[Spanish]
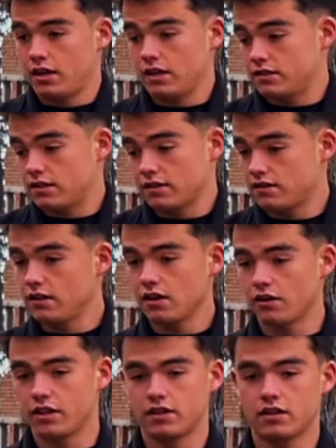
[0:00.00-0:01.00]
Este sí,
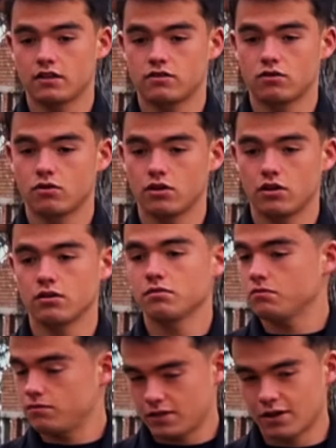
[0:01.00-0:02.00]
ahorita estoy
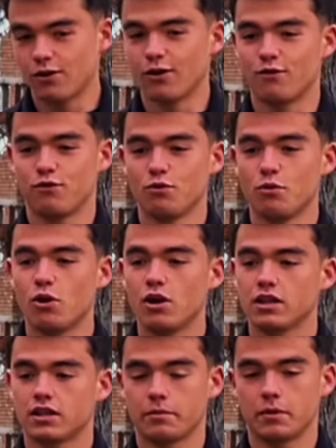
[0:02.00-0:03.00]
en lo del fútbol y
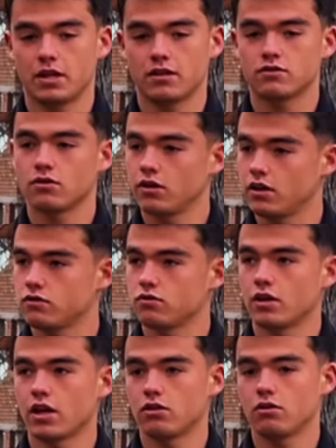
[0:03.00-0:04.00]
también estoy
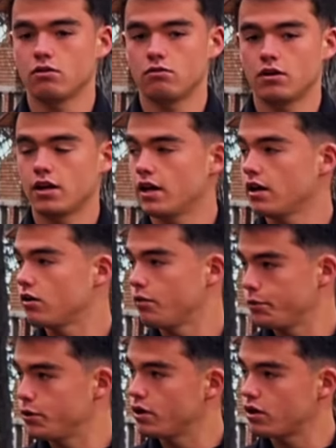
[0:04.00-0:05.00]
estudiando en una
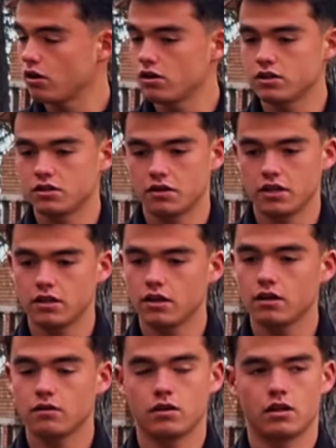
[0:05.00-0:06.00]
community college
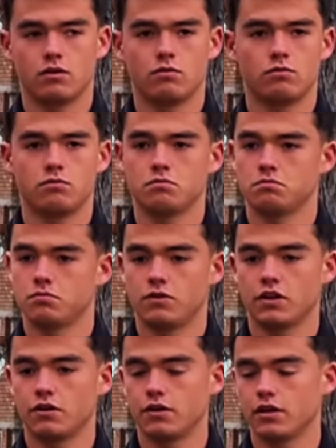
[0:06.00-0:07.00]
ahorita en un
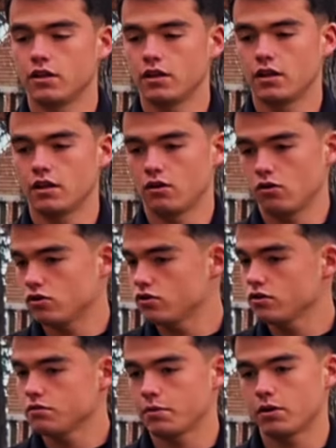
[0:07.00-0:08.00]
degree de
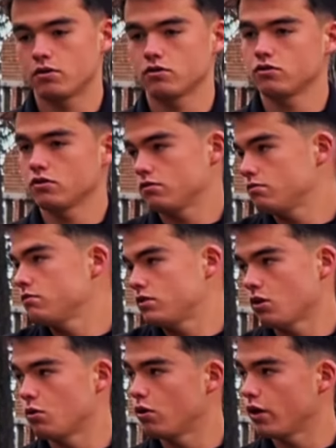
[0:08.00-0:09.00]
negocios, pero no estoy
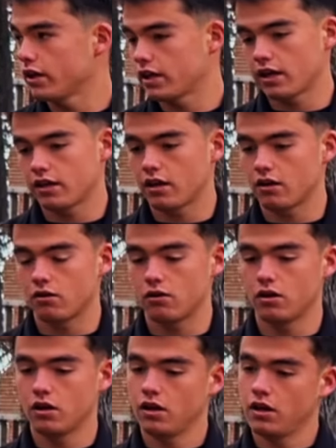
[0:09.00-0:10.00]
seguro en qué quiero
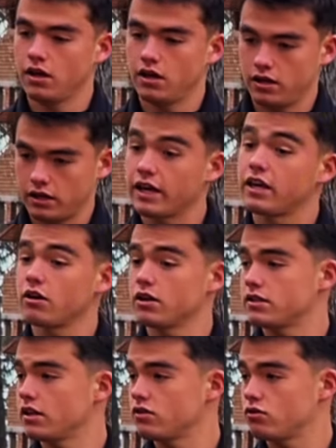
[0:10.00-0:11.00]
qué quiero
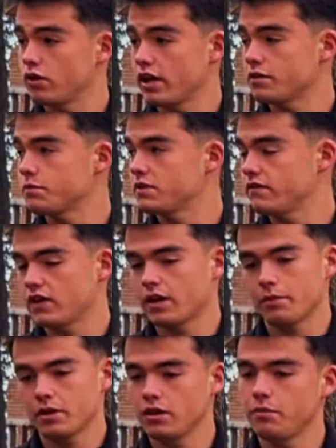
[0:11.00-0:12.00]
estudiar
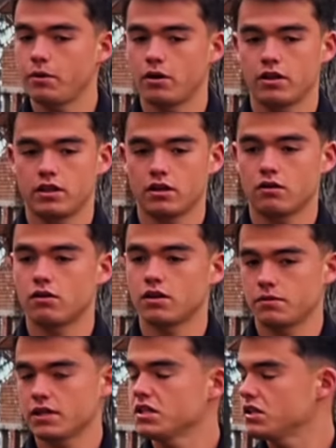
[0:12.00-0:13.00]
específicamente, pero ahorita con las
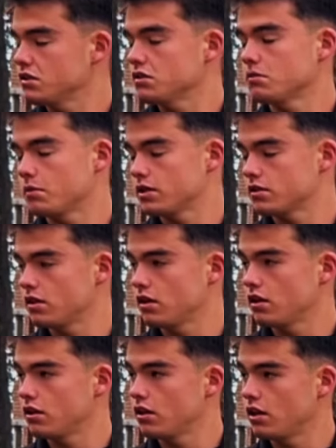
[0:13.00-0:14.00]
básicas nomás de,
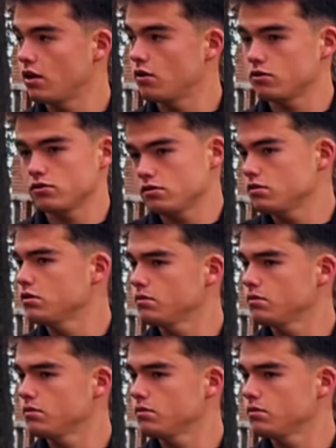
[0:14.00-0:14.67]
de negocios.